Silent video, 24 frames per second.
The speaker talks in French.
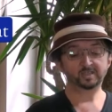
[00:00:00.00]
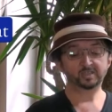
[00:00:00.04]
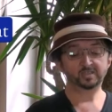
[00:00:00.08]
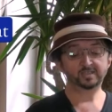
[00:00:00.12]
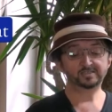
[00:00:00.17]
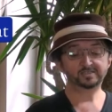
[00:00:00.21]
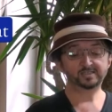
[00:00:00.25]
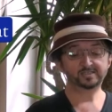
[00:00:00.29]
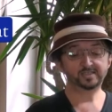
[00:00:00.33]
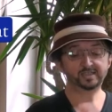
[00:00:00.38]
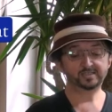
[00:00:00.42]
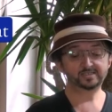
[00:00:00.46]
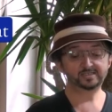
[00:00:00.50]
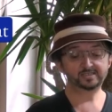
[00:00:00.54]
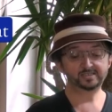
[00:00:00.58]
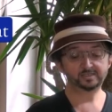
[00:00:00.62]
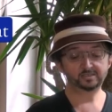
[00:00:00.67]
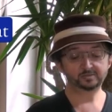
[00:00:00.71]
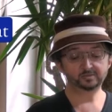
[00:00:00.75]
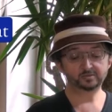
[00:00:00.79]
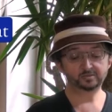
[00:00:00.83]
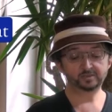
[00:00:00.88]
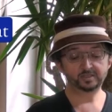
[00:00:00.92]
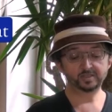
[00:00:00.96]
que
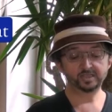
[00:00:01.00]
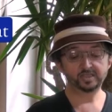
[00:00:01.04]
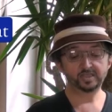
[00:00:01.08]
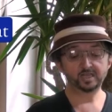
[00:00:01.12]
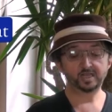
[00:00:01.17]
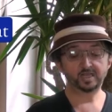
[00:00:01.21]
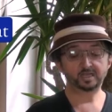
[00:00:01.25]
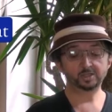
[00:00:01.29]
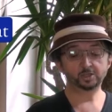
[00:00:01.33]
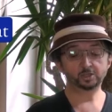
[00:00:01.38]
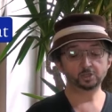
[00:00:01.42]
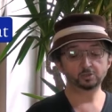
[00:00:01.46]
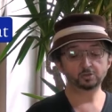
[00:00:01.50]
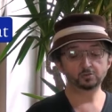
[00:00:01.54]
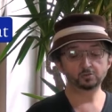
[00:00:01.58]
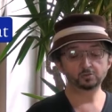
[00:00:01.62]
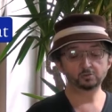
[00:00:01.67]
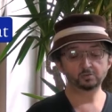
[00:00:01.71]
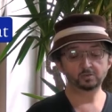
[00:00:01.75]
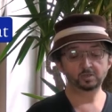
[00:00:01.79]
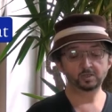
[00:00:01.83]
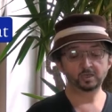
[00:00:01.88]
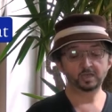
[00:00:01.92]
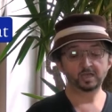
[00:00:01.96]
accidentée, à
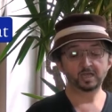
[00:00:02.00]
genoux,